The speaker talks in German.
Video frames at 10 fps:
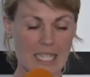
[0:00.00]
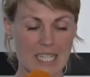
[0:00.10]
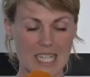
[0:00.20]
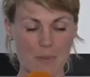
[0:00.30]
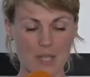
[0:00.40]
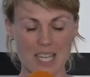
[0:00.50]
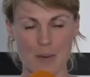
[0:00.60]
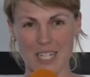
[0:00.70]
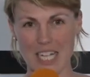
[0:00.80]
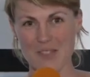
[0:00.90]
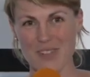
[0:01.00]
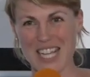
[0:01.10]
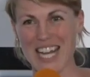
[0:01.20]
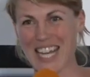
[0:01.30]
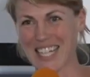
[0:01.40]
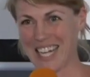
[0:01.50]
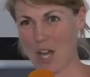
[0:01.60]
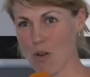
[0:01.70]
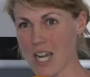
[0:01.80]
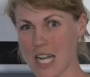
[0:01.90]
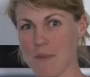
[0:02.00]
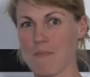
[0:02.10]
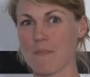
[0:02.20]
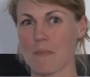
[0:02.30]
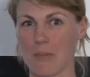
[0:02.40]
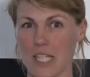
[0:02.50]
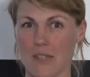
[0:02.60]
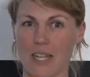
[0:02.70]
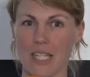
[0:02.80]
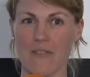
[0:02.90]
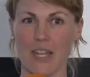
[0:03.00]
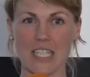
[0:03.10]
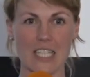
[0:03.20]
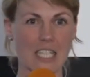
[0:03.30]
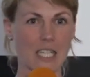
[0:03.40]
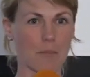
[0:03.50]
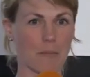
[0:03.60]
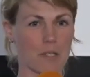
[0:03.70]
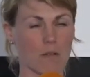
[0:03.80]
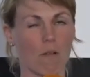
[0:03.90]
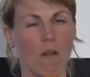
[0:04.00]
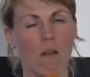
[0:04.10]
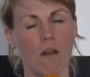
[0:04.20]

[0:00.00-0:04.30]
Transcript: Jetzt habe ich aber das, was alle anderen auch haben. Bei Zweiter Weltkrieg geht bei mir so, uh,